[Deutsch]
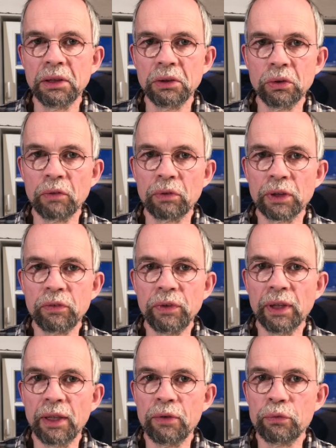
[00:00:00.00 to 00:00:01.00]
so etwas
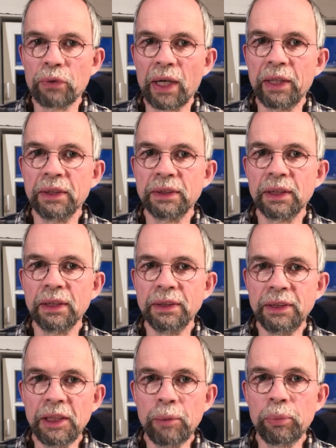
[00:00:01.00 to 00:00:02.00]
wie ein feines
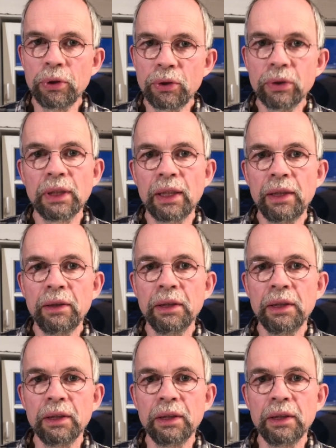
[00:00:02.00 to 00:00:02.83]
Sieb zu sein,